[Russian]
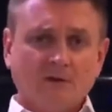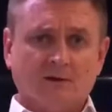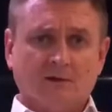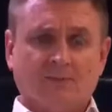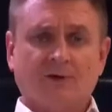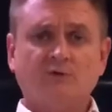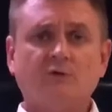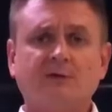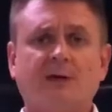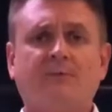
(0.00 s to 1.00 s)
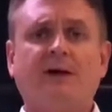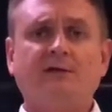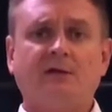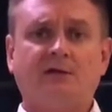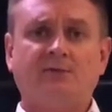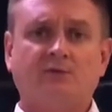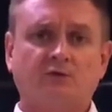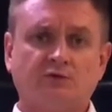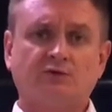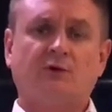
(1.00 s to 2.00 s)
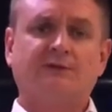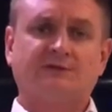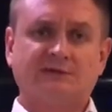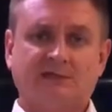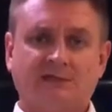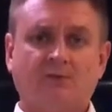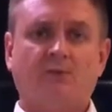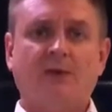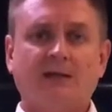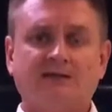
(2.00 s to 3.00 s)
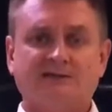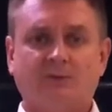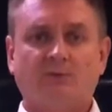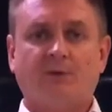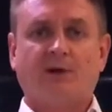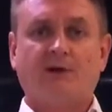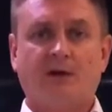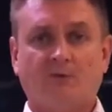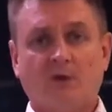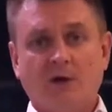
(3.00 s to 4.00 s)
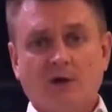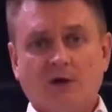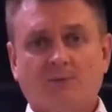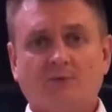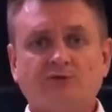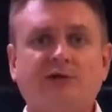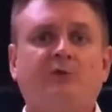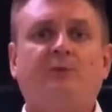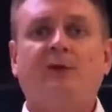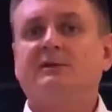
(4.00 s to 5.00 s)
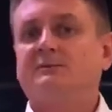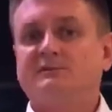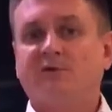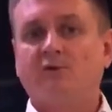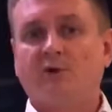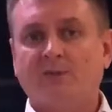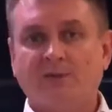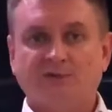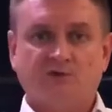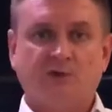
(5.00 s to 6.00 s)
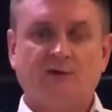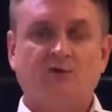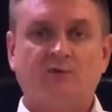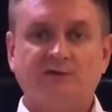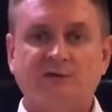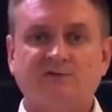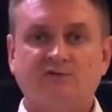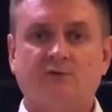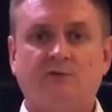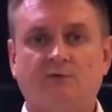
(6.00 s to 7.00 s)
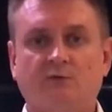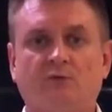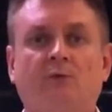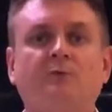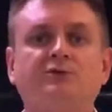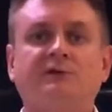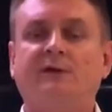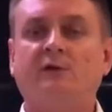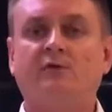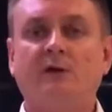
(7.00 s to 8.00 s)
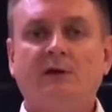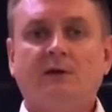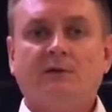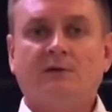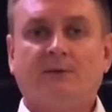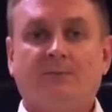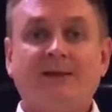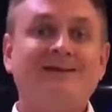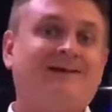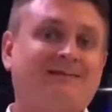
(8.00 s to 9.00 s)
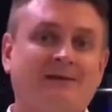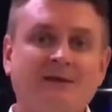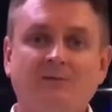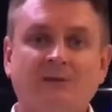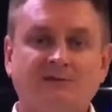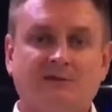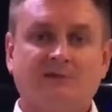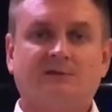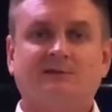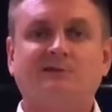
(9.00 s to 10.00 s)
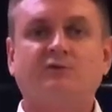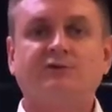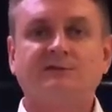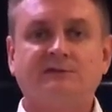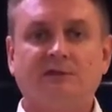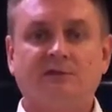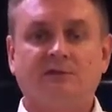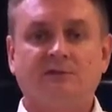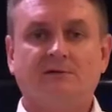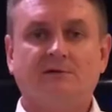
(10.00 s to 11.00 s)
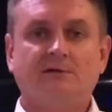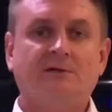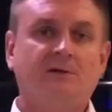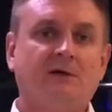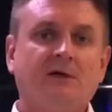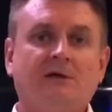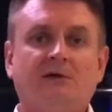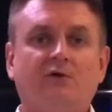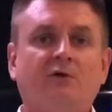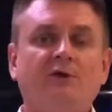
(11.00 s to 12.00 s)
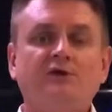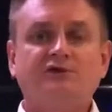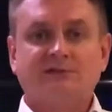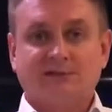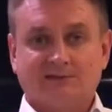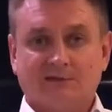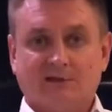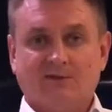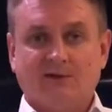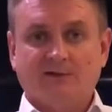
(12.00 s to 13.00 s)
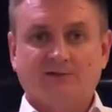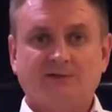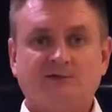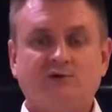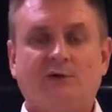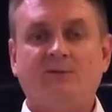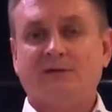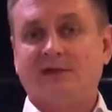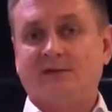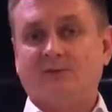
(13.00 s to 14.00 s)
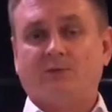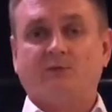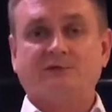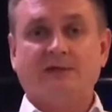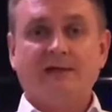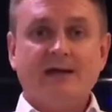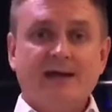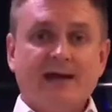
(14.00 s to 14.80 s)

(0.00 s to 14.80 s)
а, продукт компании, рекомендуют золото, ценные бумаги, саму программу и получают при этом свою комиссию. Я думаю, здесь все ну, любому человеку Э, понятно и без каких-то сложностей э, и юридических толкований. Здесь все элементарно просто.